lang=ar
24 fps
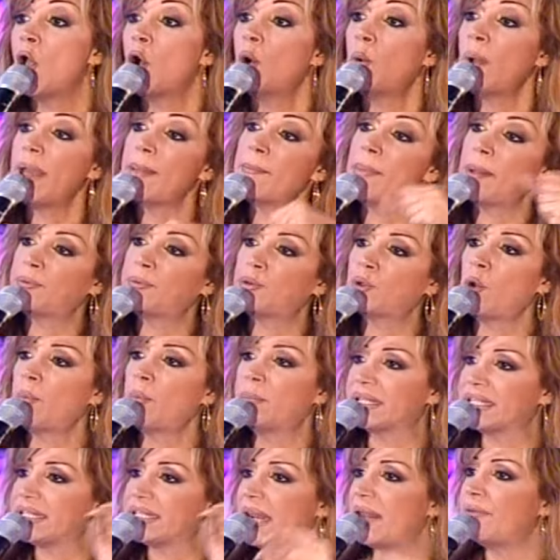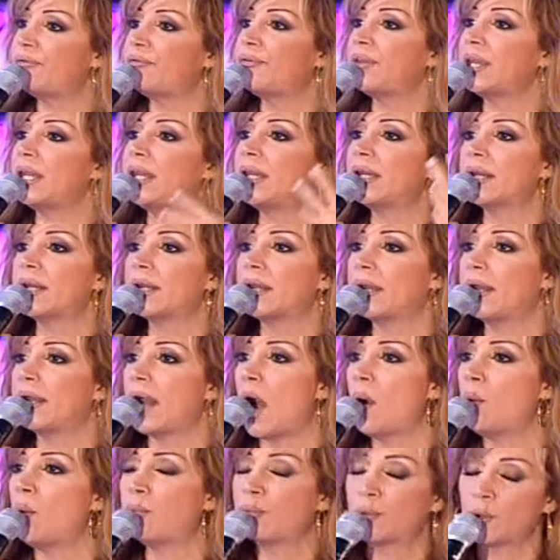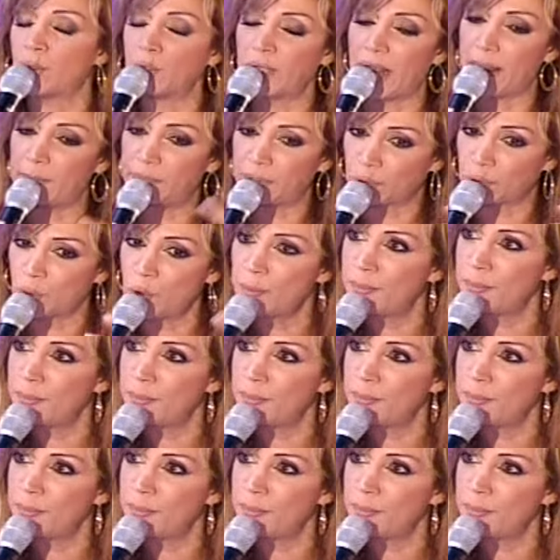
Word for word: وين ما بتروح بتسافر آه، او بتكون عم بتقوم